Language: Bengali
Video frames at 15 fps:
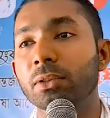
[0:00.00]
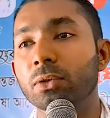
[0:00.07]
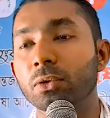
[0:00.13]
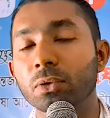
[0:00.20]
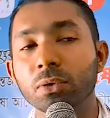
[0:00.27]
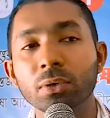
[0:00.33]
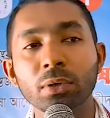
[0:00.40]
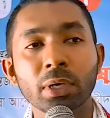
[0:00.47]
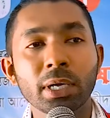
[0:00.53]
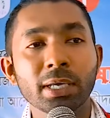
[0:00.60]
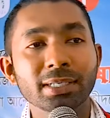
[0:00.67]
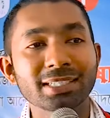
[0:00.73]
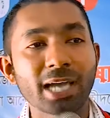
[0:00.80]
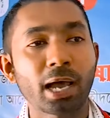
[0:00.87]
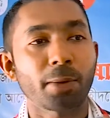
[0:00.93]
কিন্তু
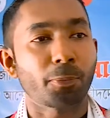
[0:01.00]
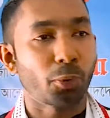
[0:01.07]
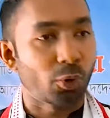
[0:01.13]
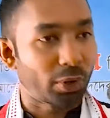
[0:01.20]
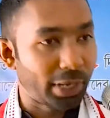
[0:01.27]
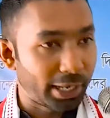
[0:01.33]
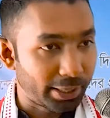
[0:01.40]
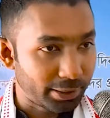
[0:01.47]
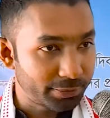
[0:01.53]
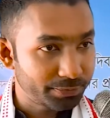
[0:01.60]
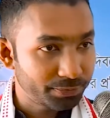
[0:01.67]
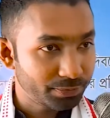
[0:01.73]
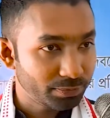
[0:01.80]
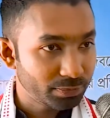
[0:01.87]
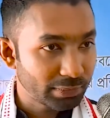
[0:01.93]
চার প্রকারের
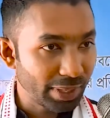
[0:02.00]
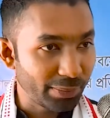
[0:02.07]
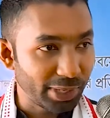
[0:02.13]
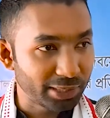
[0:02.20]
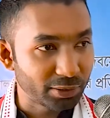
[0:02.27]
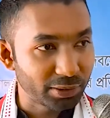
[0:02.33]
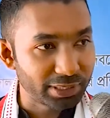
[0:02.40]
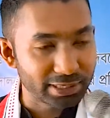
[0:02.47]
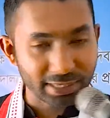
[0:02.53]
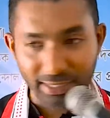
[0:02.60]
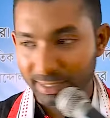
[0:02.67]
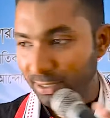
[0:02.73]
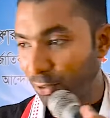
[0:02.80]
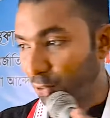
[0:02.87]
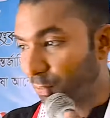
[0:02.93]
আমরা এতদিন
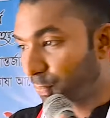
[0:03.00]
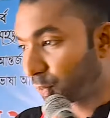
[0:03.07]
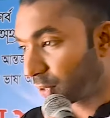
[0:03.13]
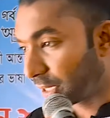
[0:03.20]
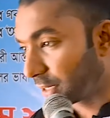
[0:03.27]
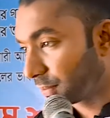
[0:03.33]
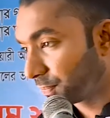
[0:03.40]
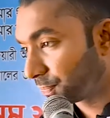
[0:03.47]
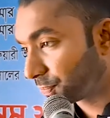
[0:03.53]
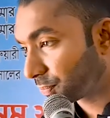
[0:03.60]
জেনেছি কত প্রকার